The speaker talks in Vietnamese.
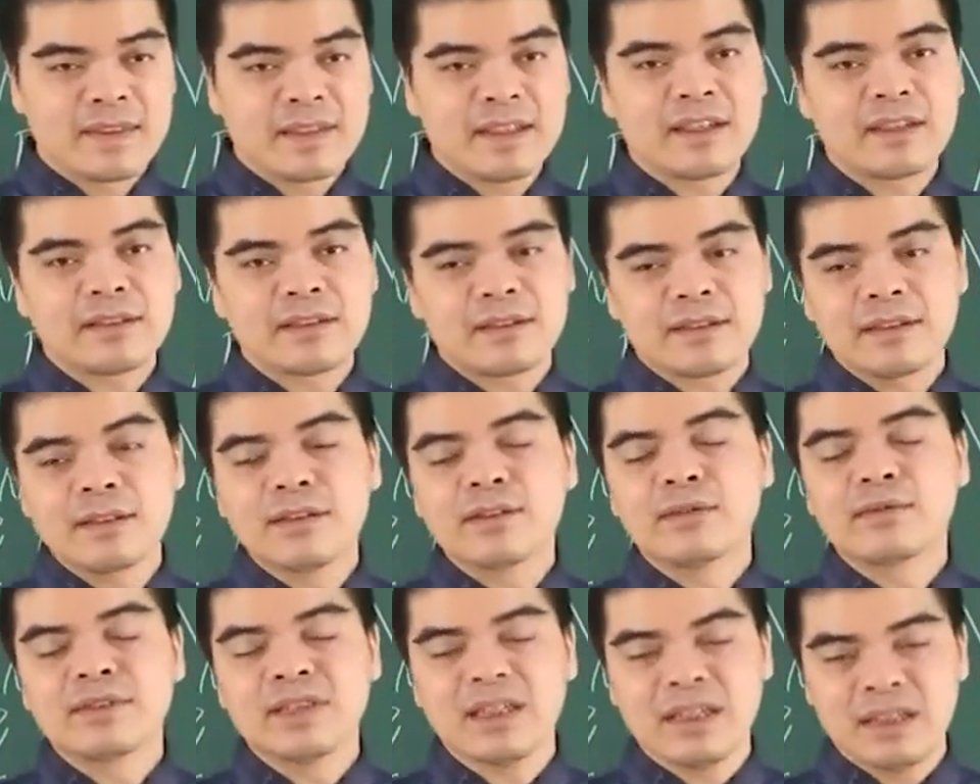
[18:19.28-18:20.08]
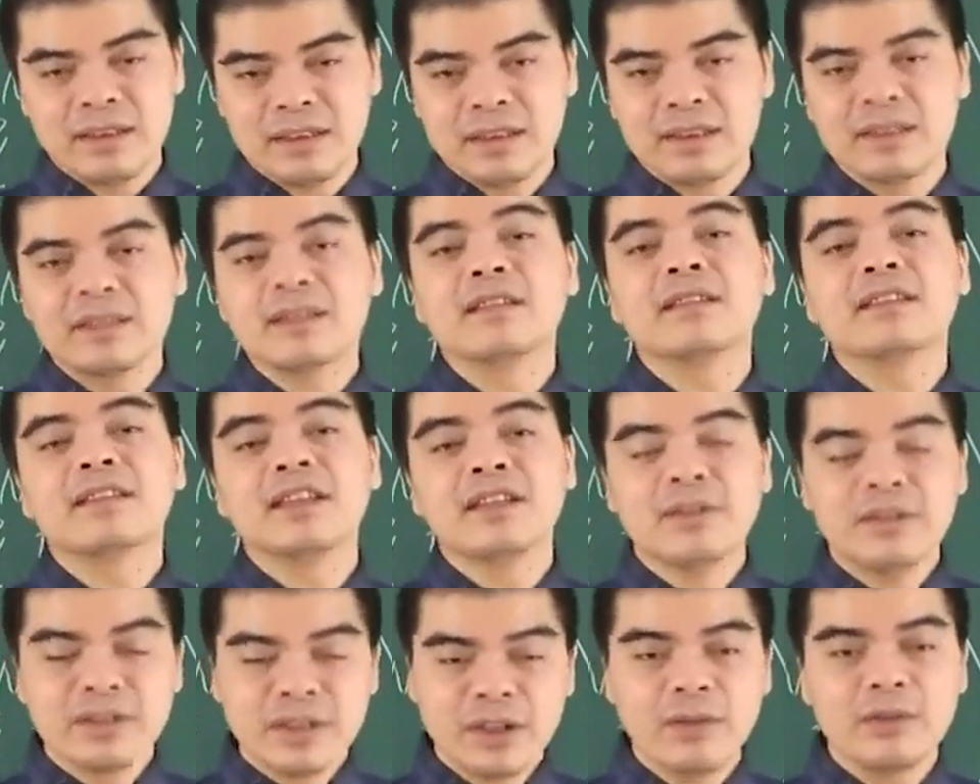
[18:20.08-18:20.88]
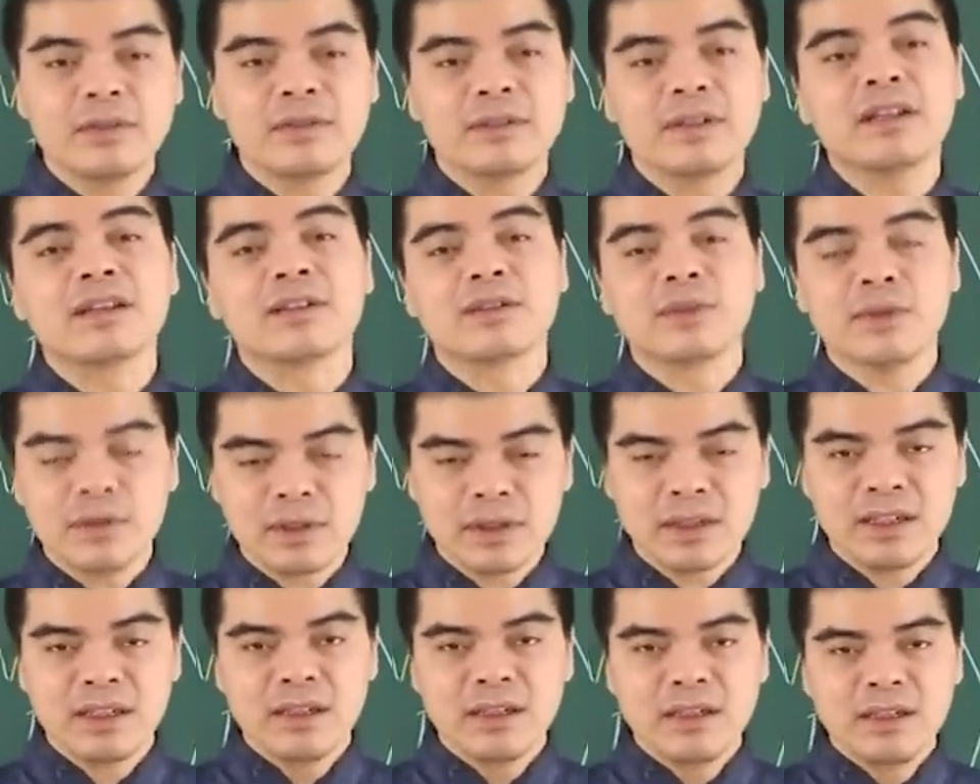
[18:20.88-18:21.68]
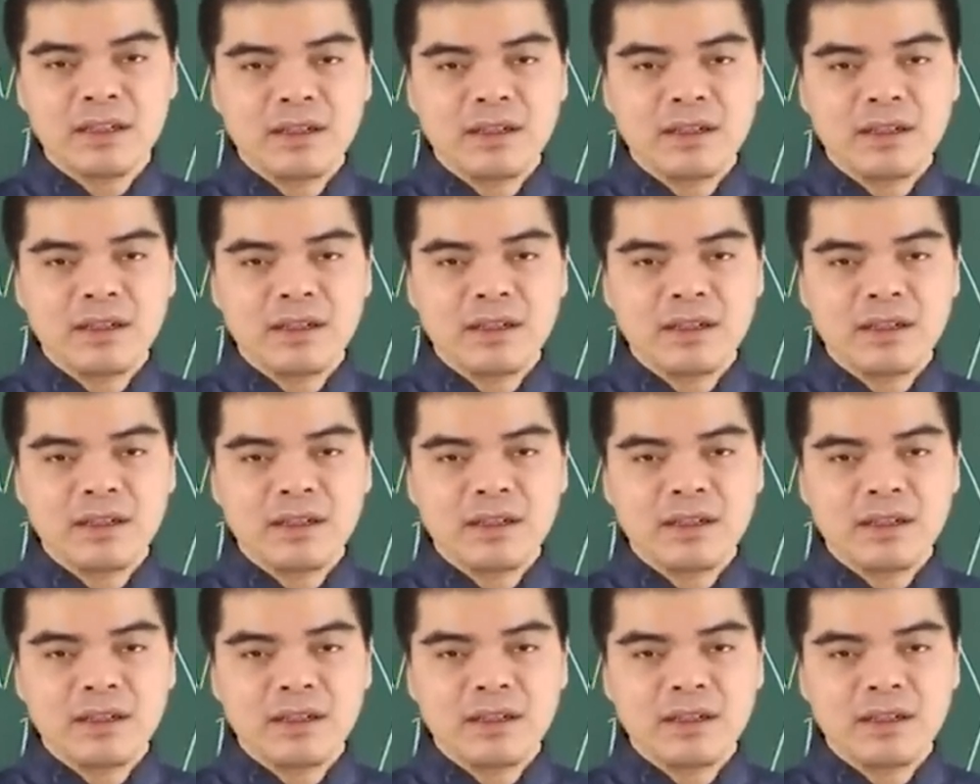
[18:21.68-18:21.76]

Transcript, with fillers: được được cục diện là gì tương sinh với nhau rất là tốt